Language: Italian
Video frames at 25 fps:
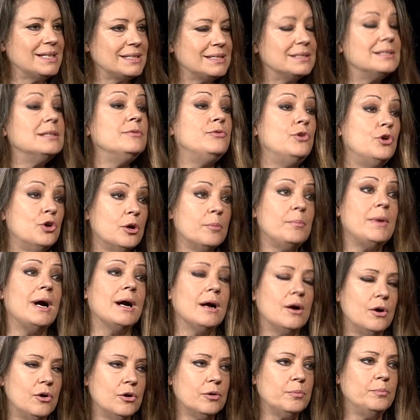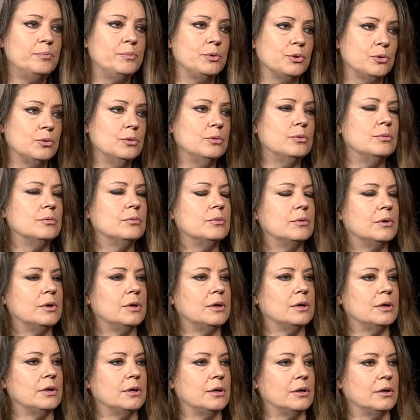si forma ancora più
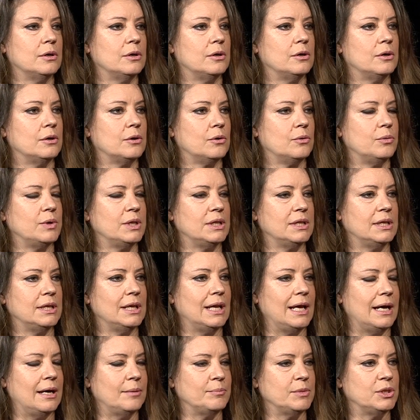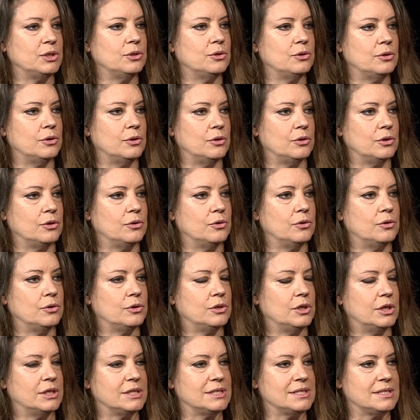eh, quindi l'amido
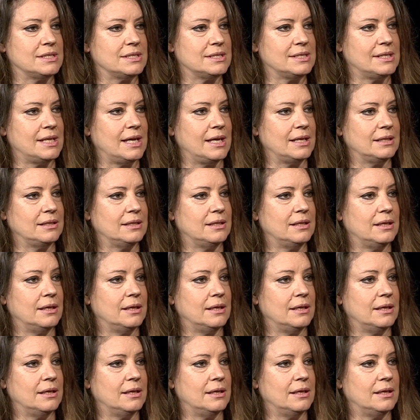resistente.